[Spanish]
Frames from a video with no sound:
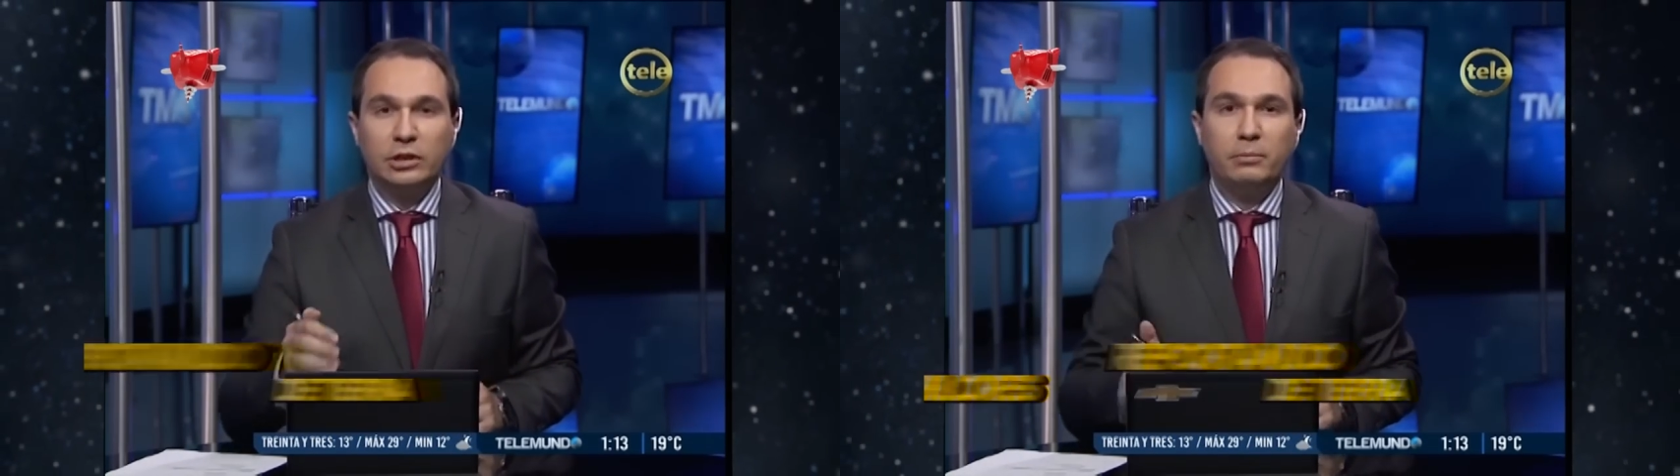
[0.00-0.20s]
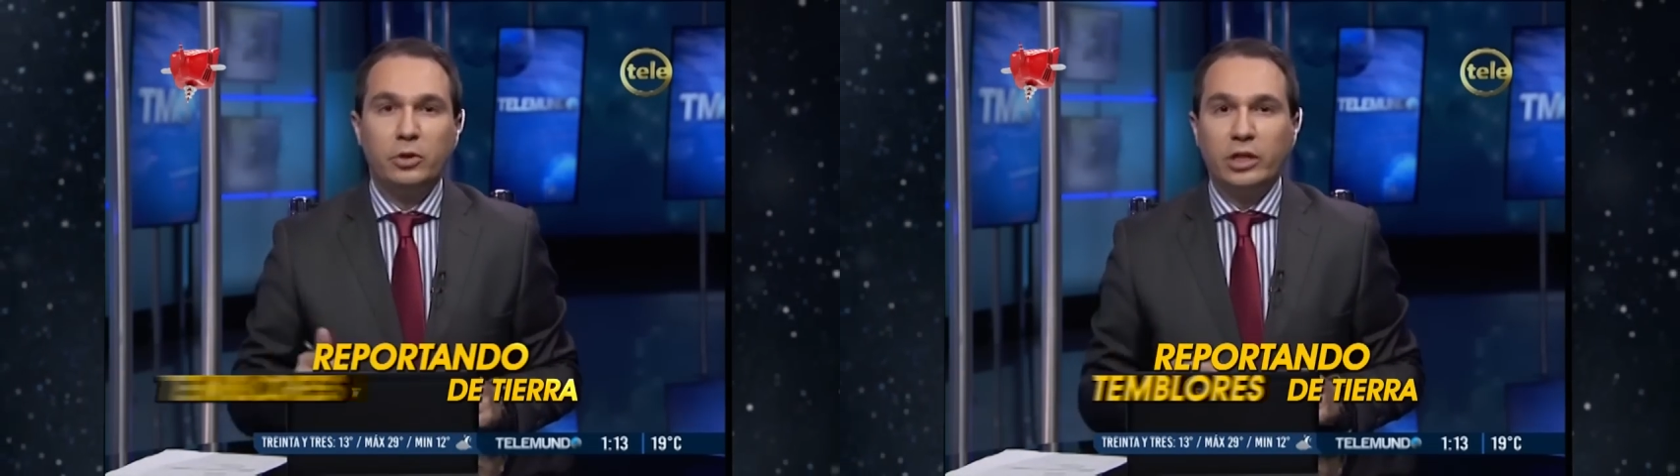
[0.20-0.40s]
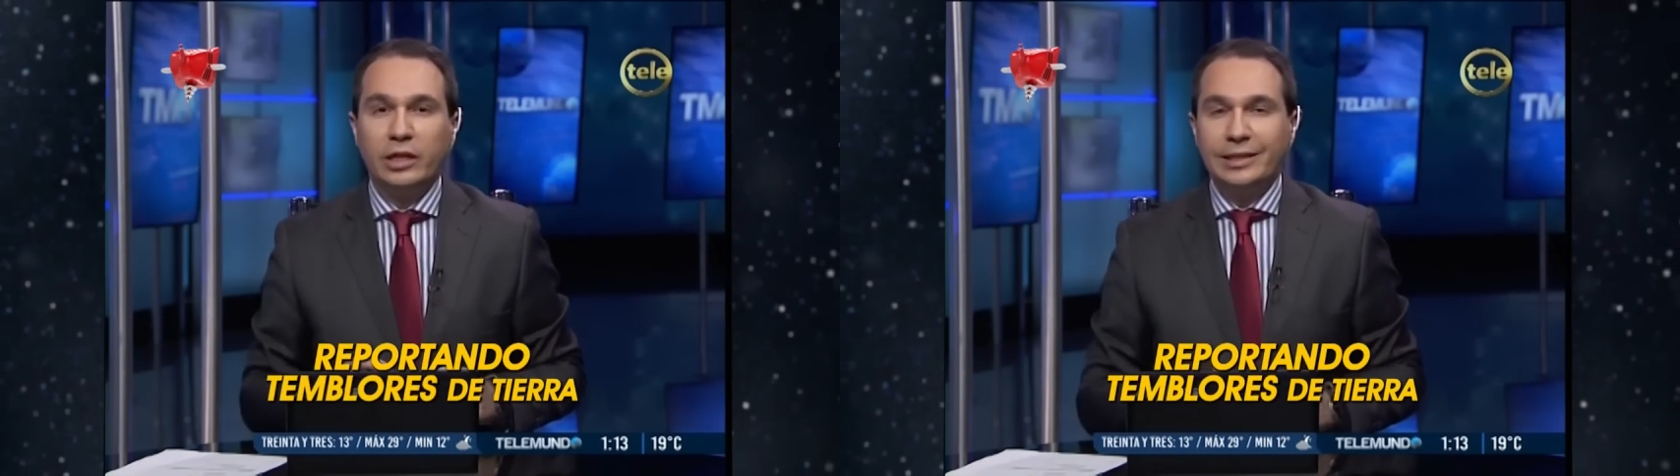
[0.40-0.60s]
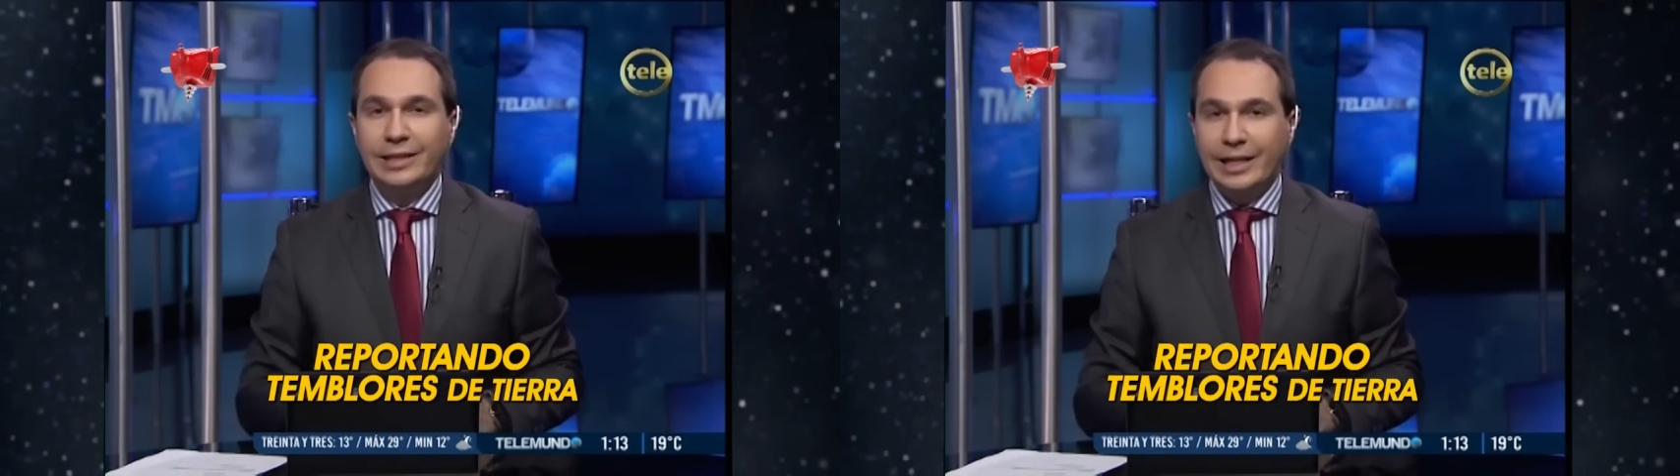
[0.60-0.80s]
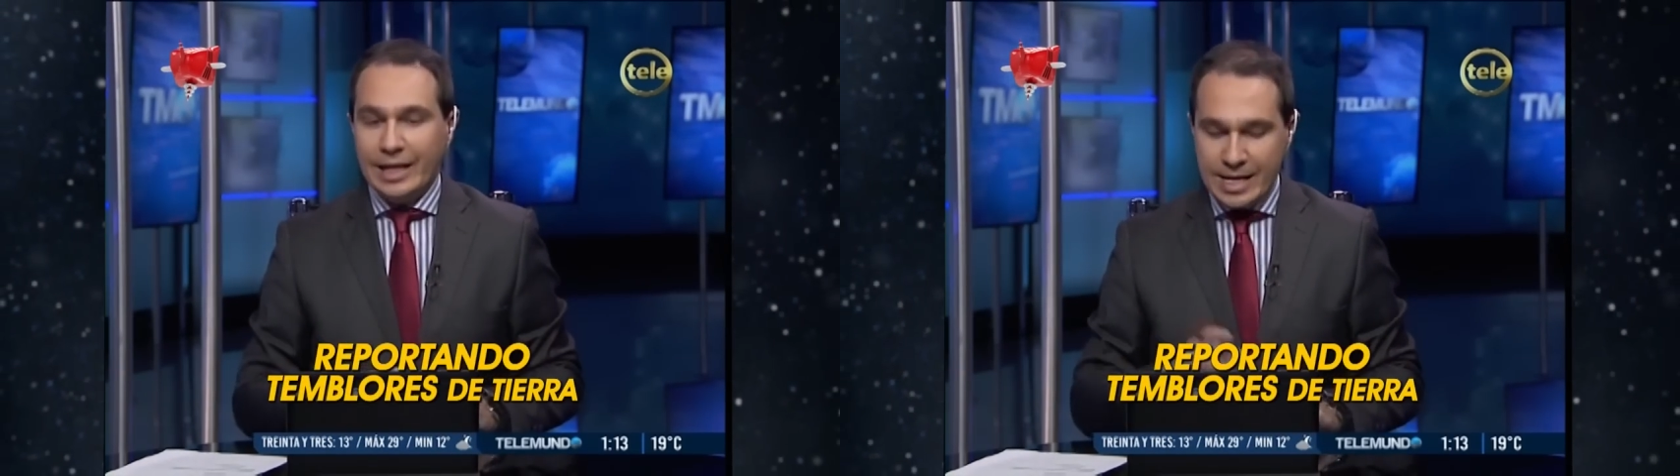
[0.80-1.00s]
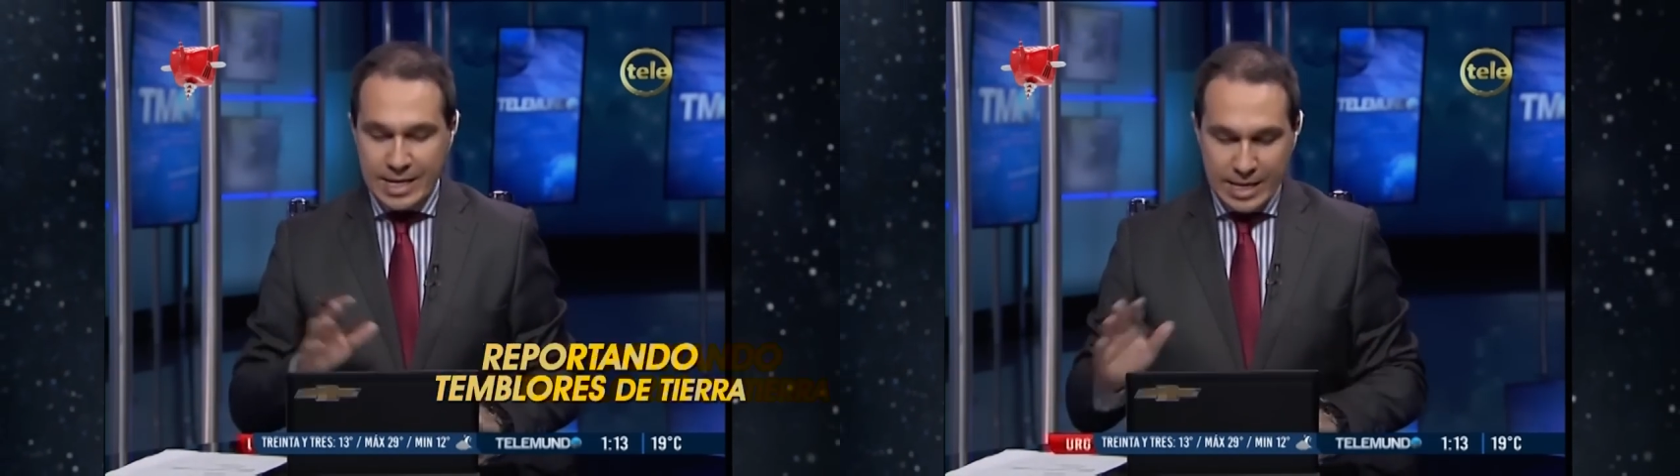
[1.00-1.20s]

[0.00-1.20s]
temblores de tierra